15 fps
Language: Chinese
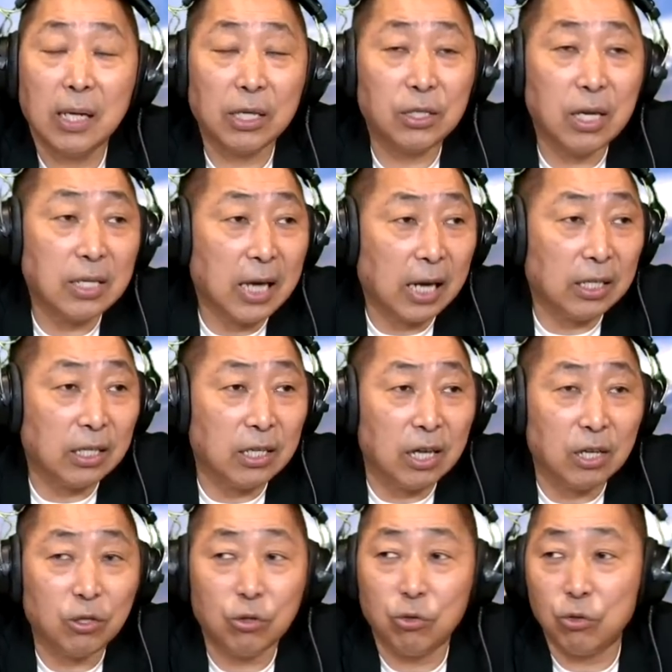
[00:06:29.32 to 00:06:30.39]
那剩下的
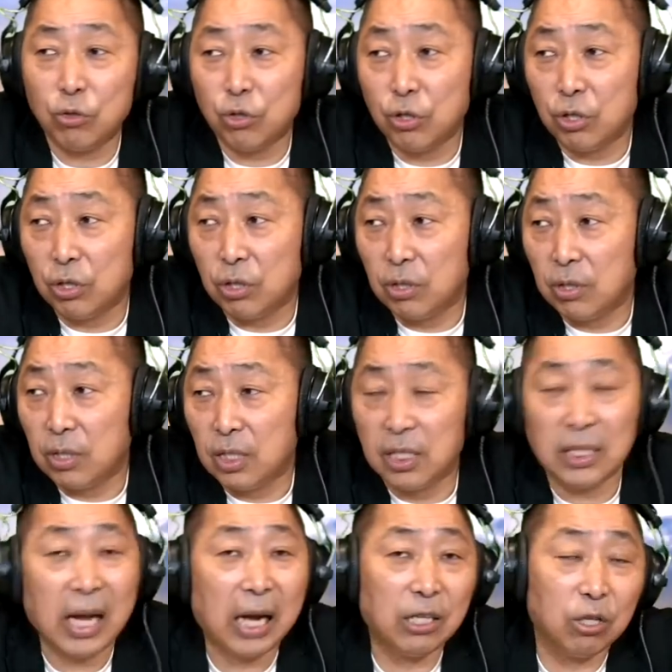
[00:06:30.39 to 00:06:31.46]
呢，就是
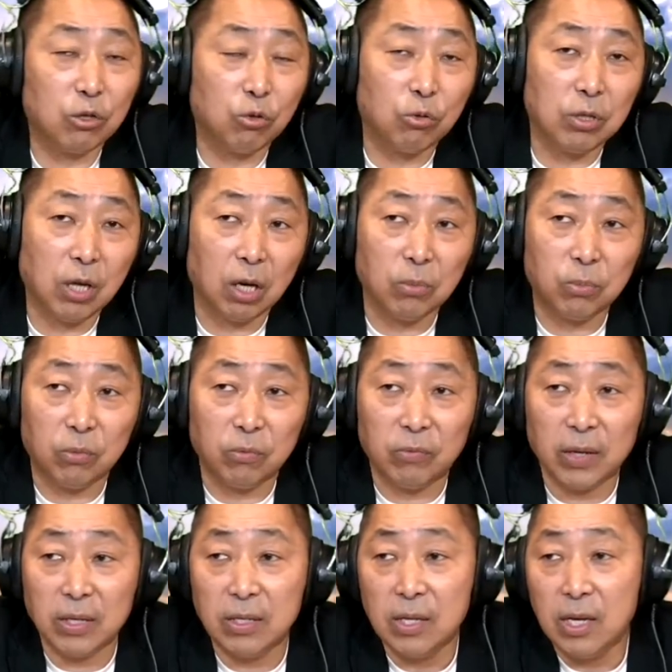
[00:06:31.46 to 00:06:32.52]
其他的宗教的部
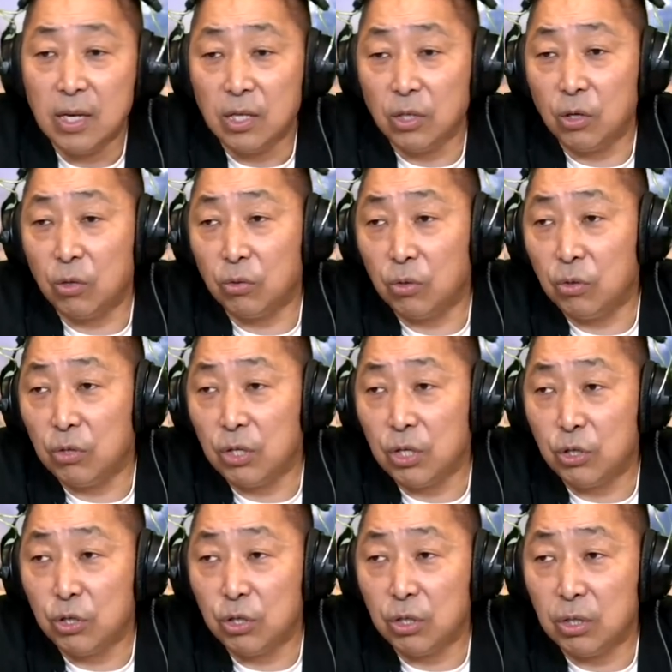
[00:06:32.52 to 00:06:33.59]
分，尤尤其
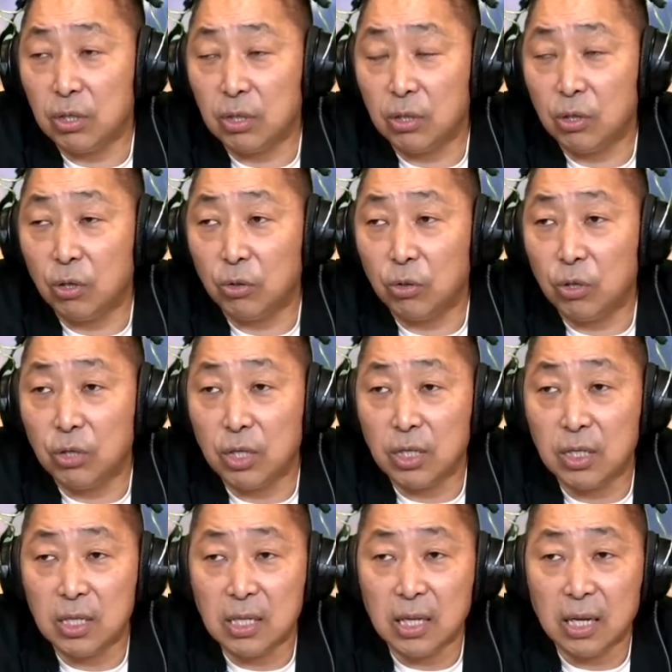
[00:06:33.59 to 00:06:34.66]
是尤尤其
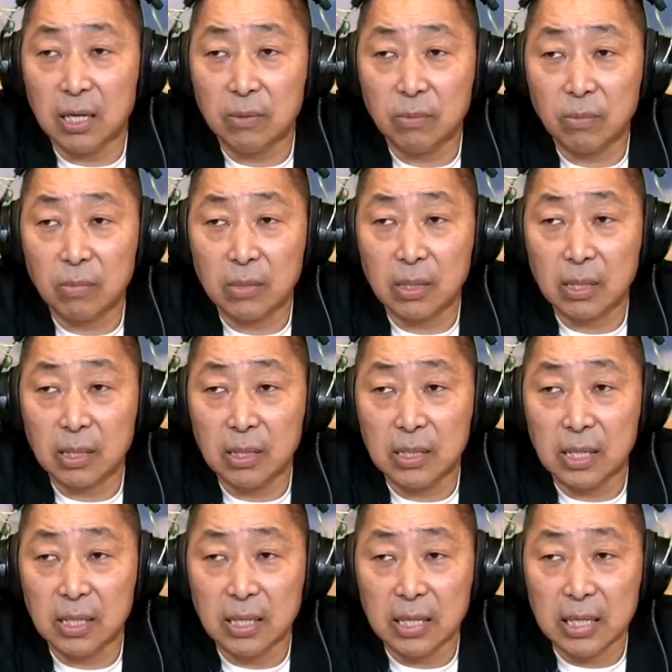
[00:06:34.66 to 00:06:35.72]
是呢，
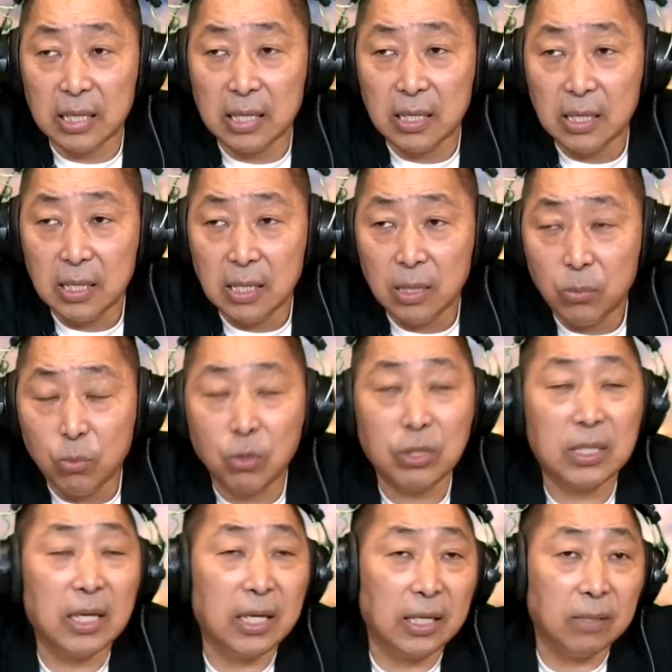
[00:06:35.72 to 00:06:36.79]
这穆
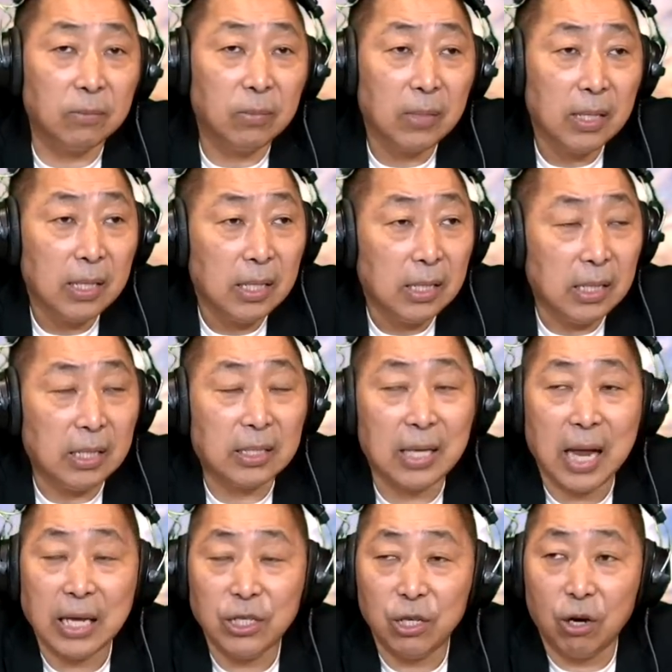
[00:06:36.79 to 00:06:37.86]
斯林伊斯
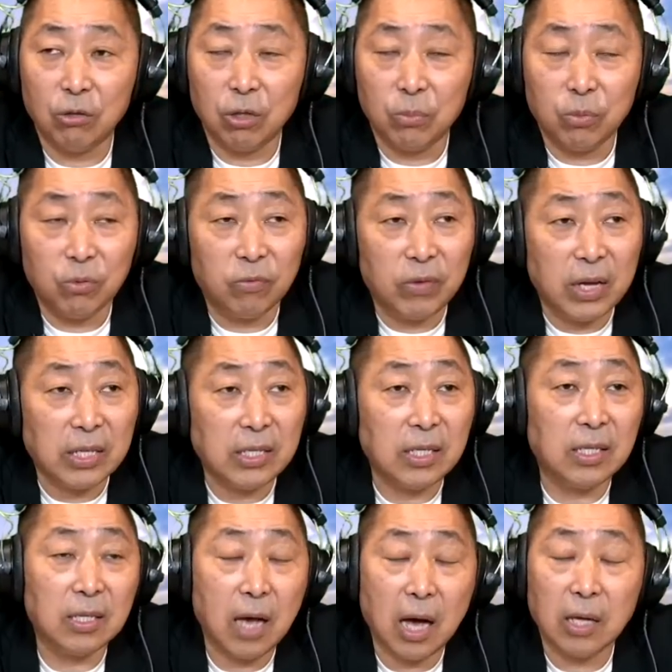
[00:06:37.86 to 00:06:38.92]
兰教的部分，
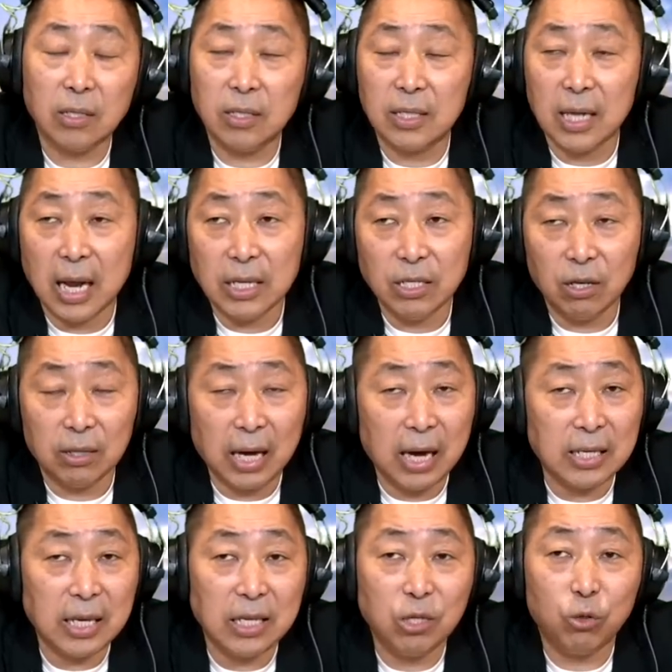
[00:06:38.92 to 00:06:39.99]
伊啊伊斯兰教大
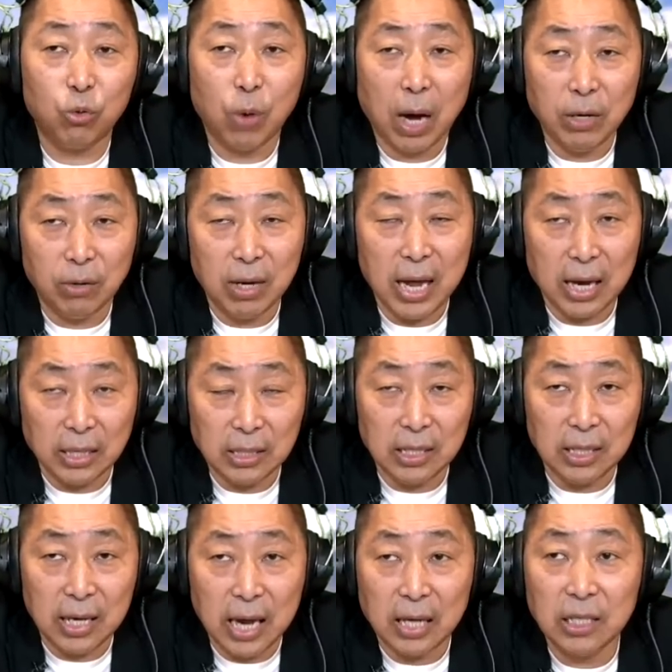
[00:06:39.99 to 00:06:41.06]
概在印度还有两
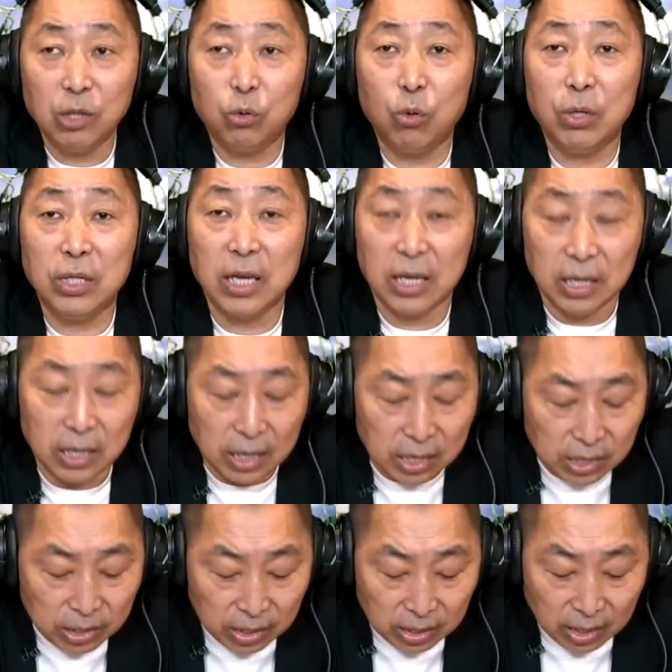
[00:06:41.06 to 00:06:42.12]
亿两亿多一点的
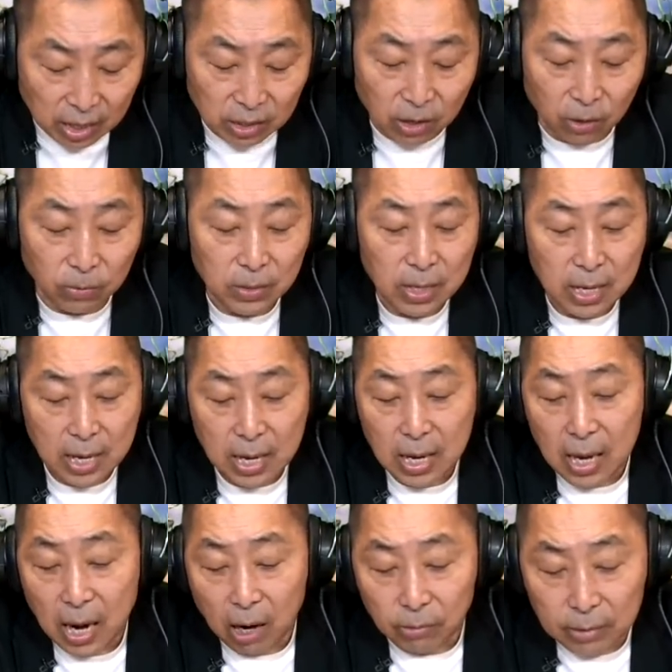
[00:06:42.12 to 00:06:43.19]
人口。
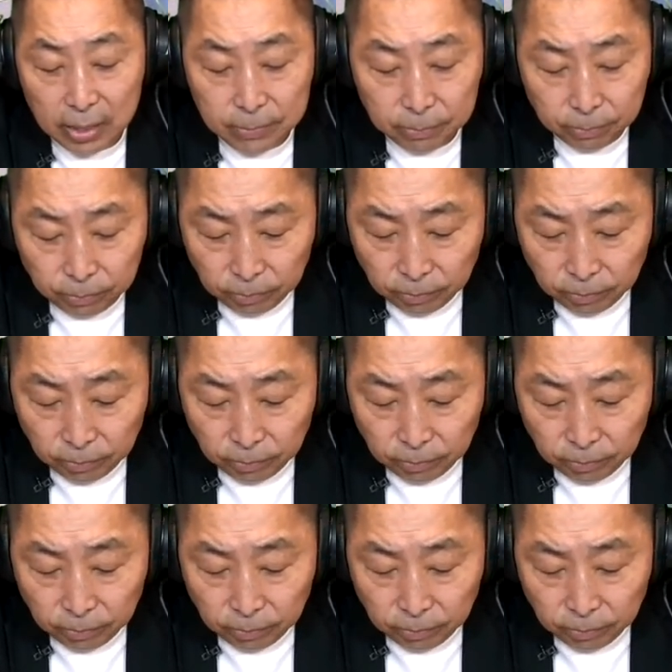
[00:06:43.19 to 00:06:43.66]
好，那